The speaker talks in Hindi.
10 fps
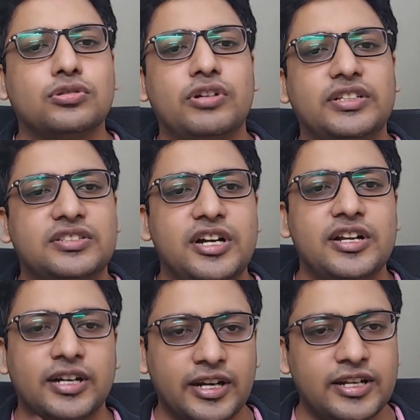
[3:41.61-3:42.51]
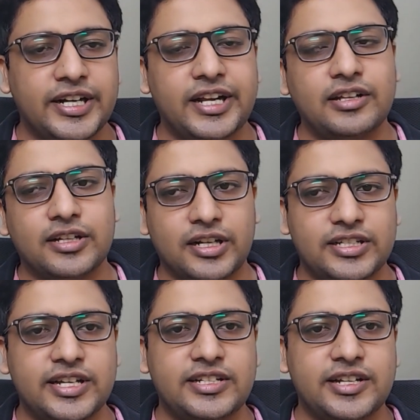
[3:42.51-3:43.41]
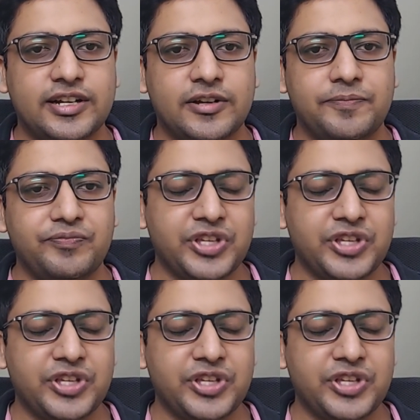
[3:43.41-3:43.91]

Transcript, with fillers: उसको एक्सटेंड करके नरेला तक ले जाया जाएगा